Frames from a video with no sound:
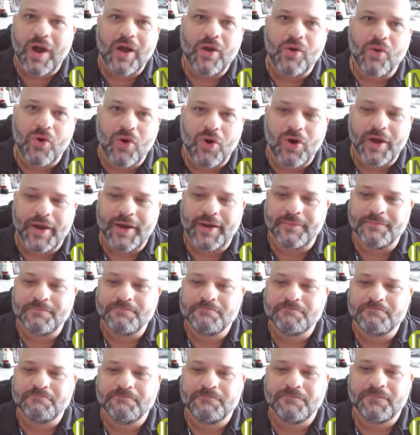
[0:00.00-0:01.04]

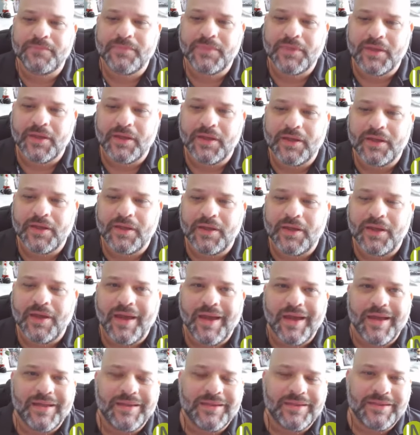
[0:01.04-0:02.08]
agora.
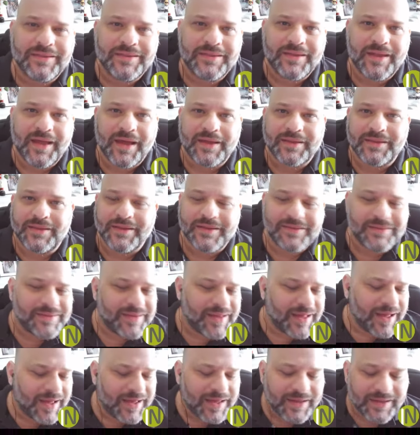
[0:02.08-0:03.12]
Nada,
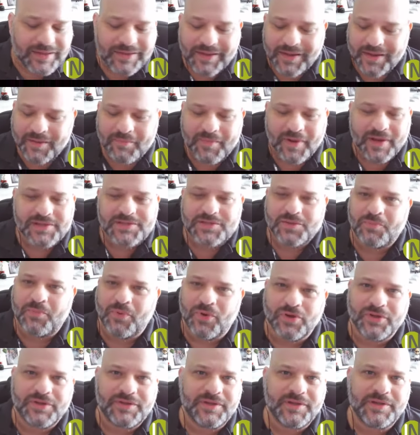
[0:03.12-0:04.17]
nada é mais
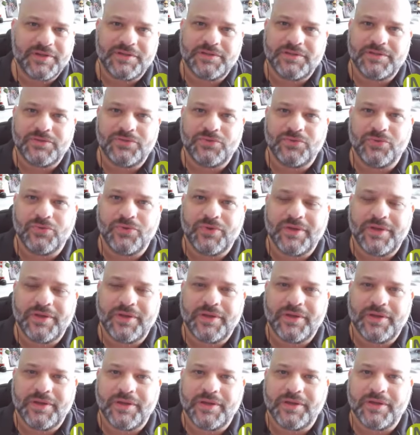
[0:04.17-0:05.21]
importante do
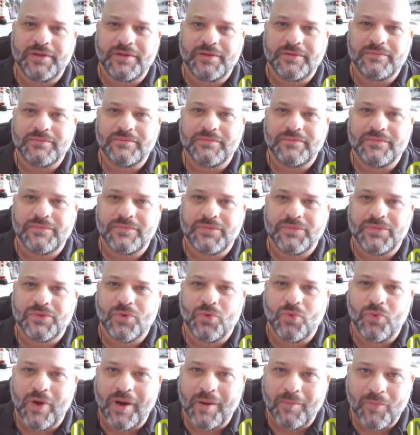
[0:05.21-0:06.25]
que
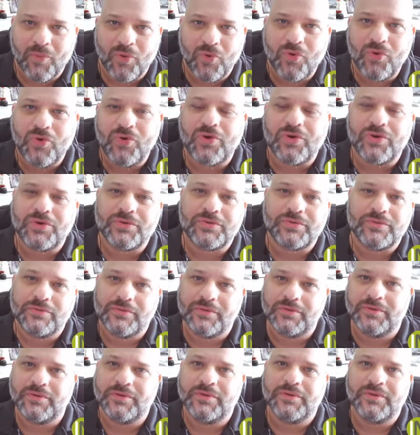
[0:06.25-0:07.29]
o amor,
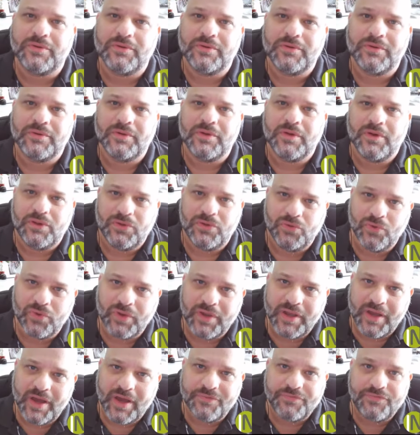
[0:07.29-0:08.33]
do
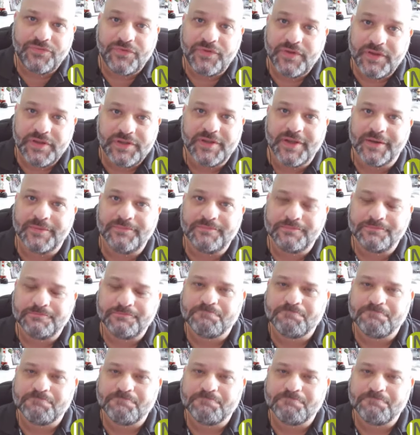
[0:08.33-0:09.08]
que a vida.